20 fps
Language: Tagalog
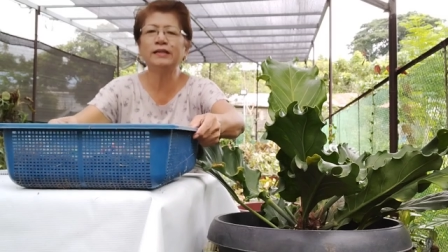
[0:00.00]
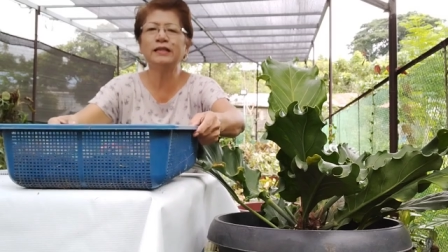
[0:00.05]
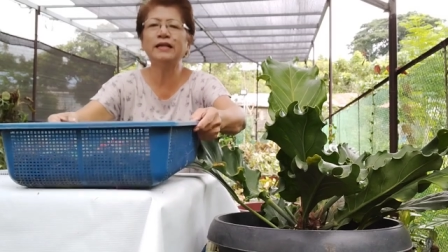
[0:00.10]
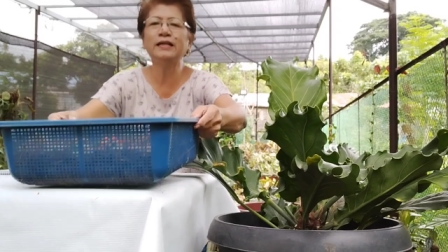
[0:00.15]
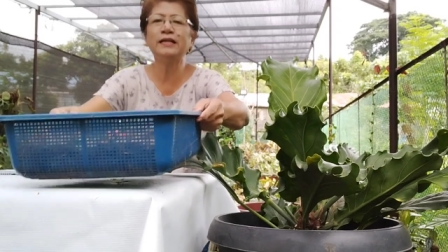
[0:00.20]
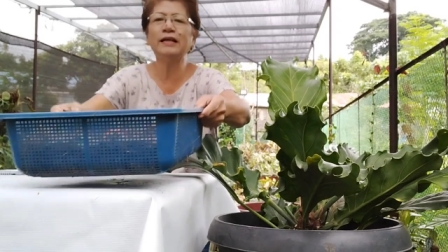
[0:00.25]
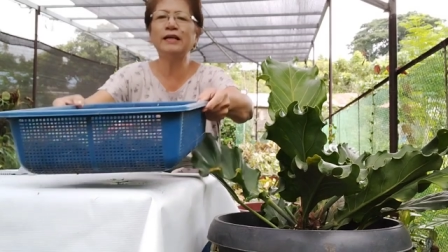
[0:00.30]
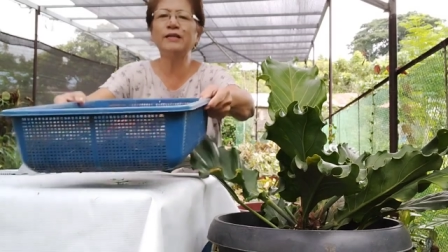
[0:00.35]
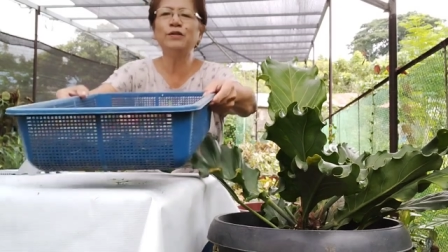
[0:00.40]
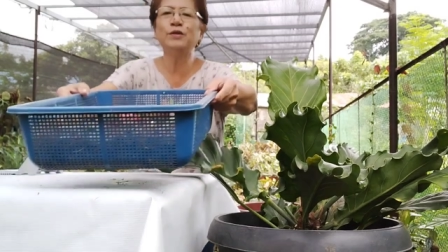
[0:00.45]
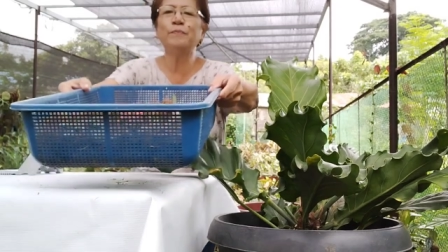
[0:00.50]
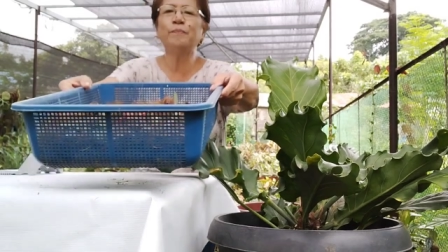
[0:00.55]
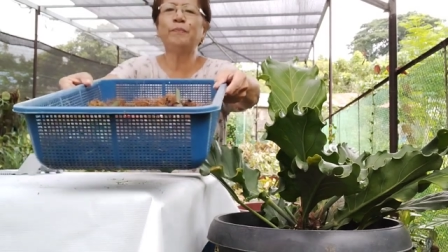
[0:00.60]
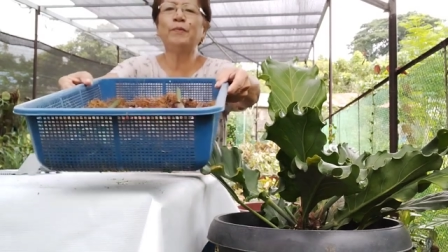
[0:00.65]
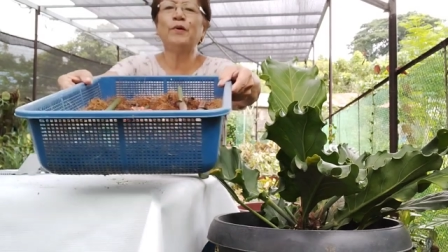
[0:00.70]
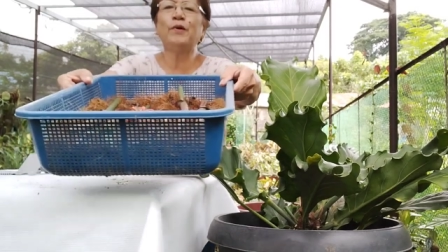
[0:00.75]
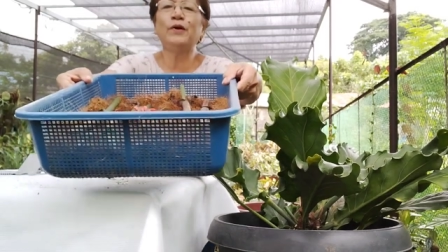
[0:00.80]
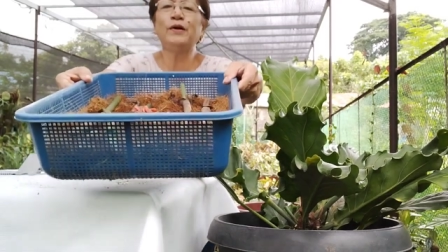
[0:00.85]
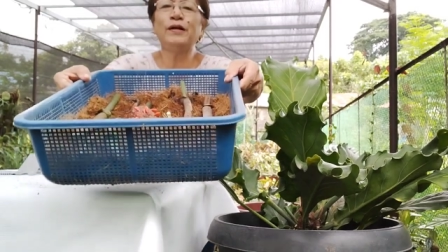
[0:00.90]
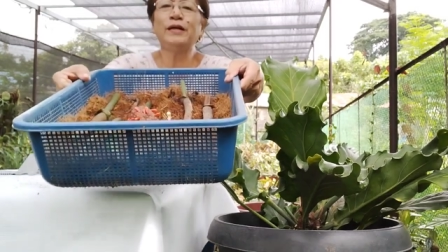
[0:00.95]
titignan nyo
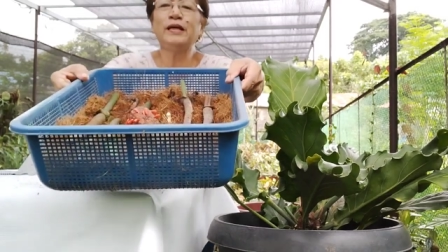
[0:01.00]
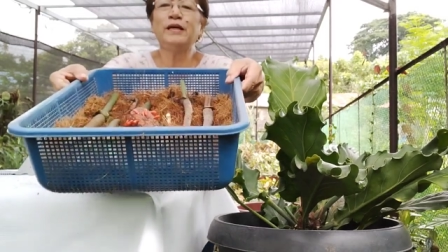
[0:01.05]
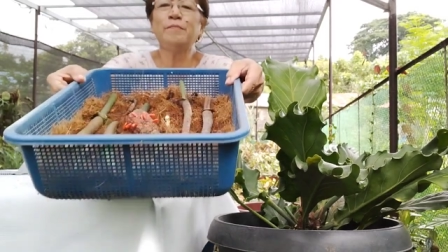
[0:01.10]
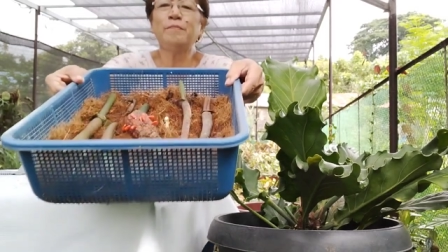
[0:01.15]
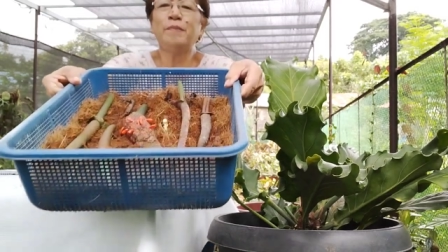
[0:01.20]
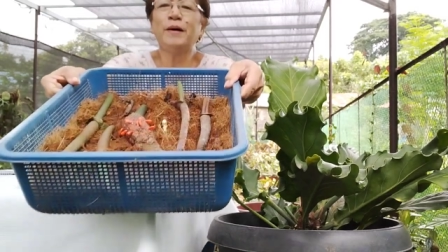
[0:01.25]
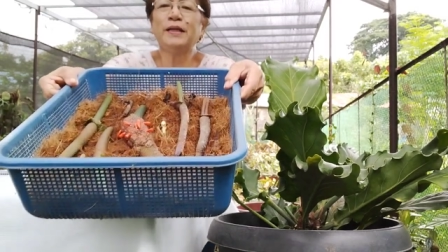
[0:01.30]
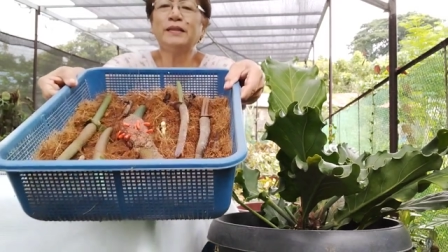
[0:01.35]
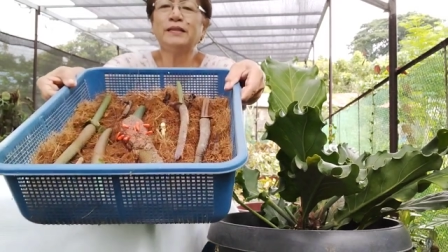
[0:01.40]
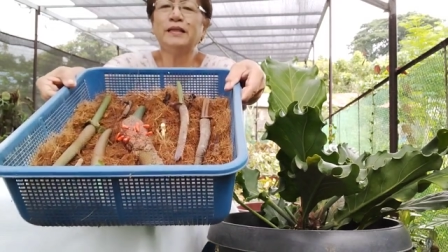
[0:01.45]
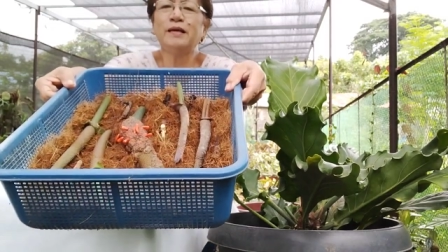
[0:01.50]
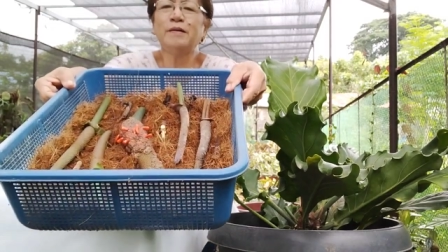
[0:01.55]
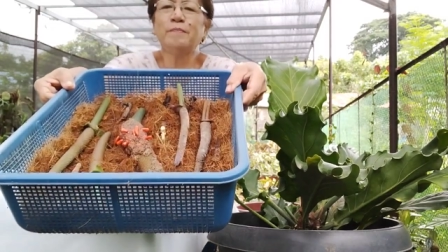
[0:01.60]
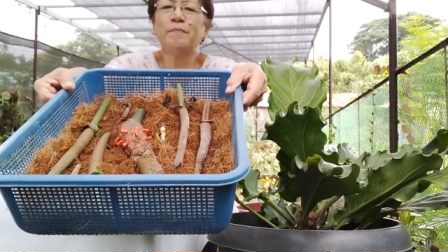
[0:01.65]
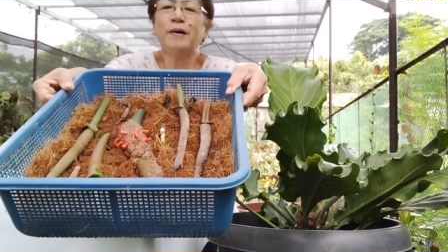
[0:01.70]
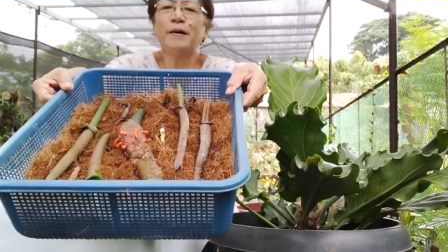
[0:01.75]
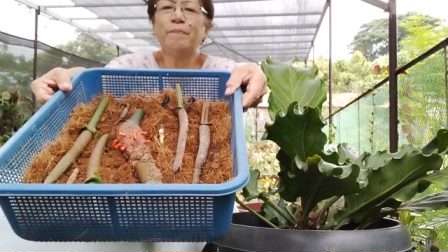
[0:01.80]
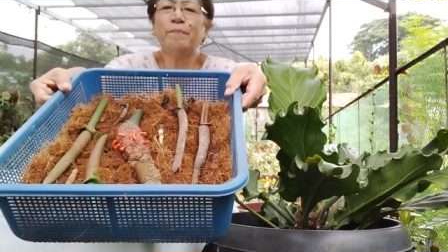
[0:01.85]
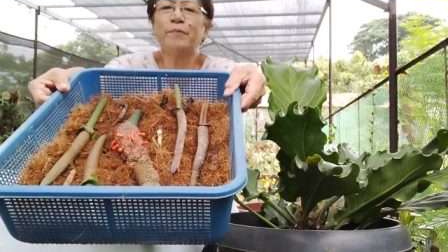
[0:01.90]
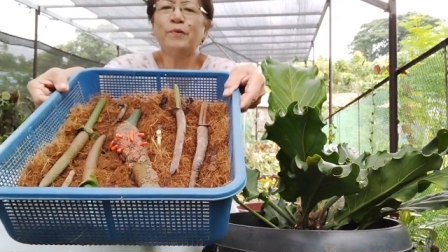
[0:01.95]
po, iba't
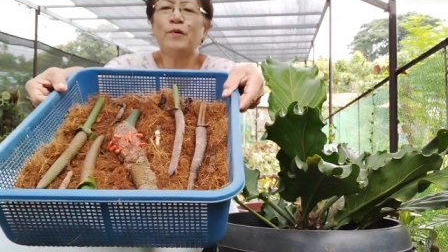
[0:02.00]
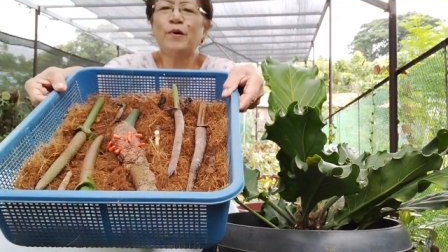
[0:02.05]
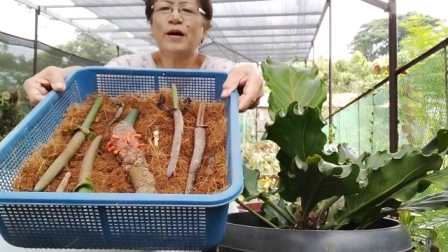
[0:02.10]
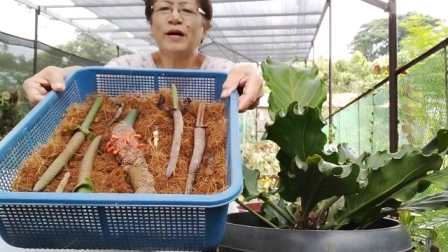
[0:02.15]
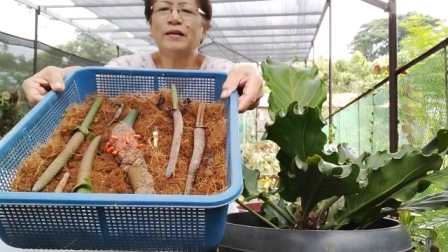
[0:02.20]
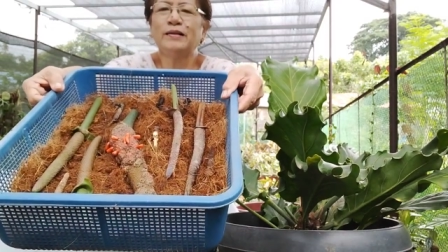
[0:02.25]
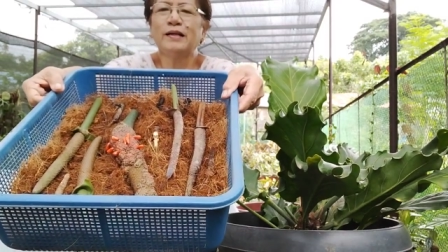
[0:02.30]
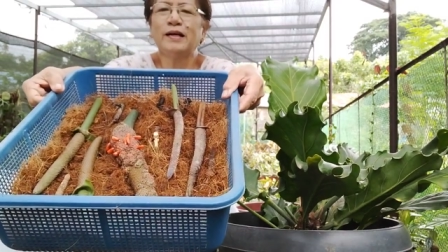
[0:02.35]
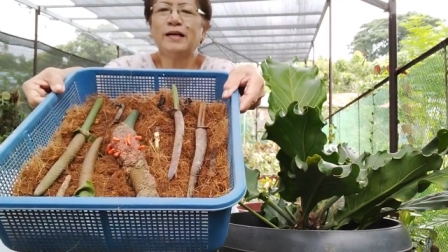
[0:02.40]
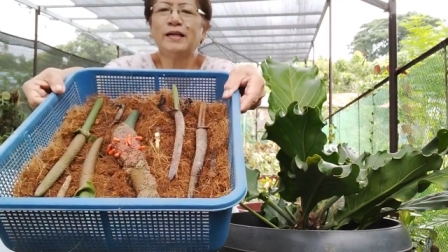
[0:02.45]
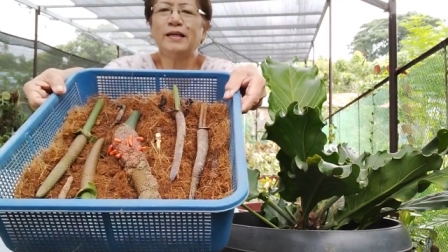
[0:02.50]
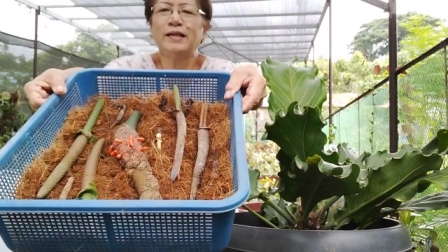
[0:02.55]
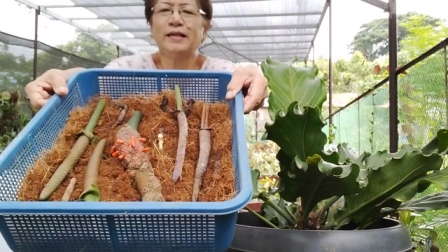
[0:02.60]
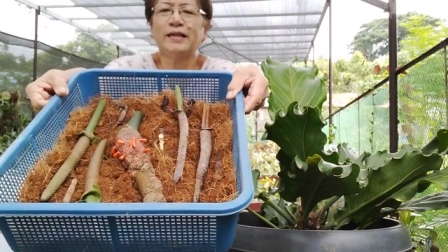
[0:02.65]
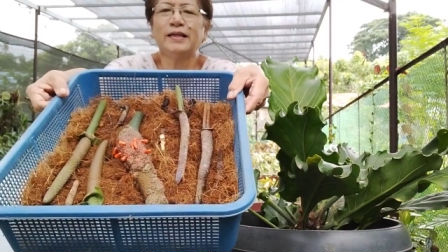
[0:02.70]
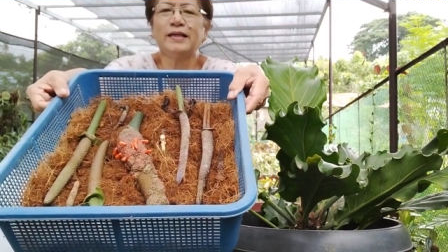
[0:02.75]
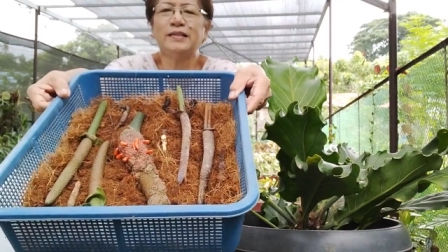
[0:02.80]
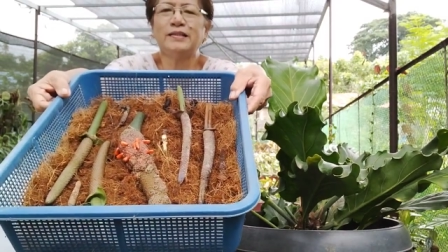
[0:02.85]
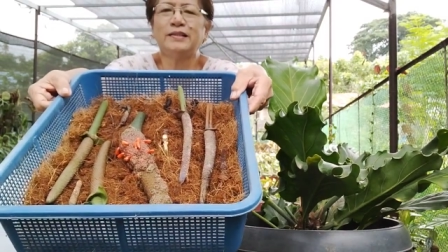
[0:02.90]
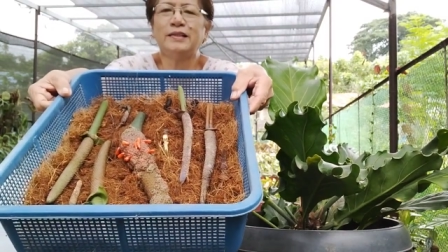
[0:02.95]
iba po ang
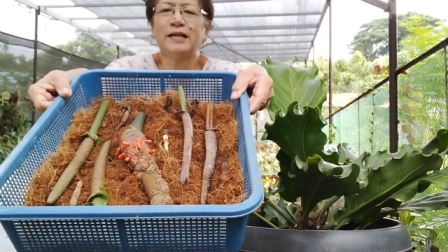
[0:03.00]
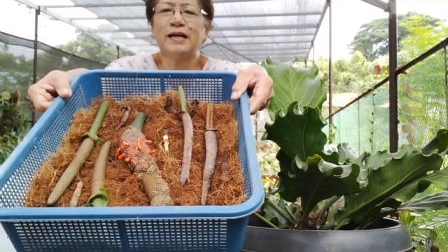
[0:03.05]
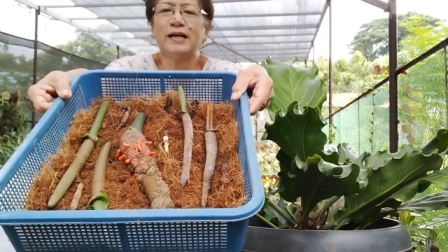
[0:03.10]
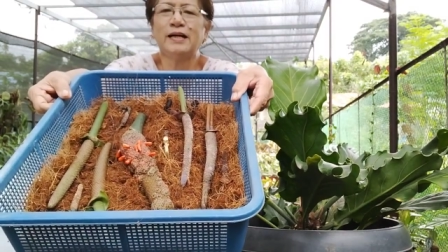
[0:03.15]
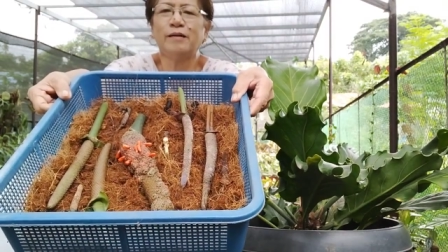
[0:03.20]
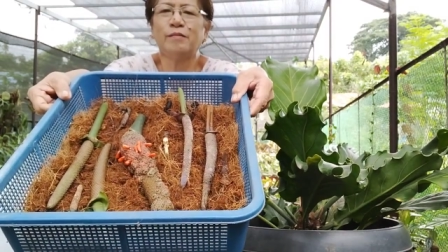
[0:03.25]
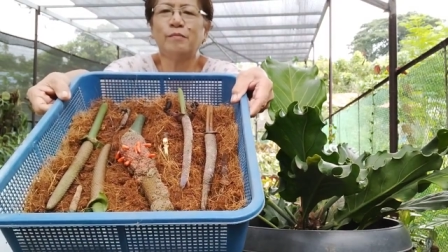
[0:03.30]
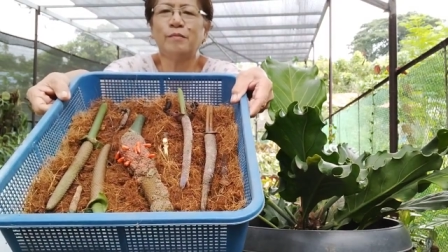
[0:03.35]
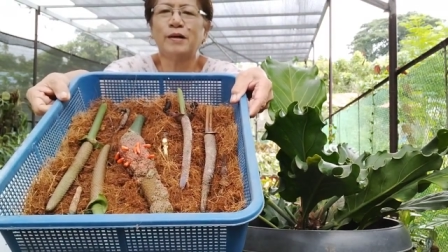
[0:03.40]
nakalagay dyan.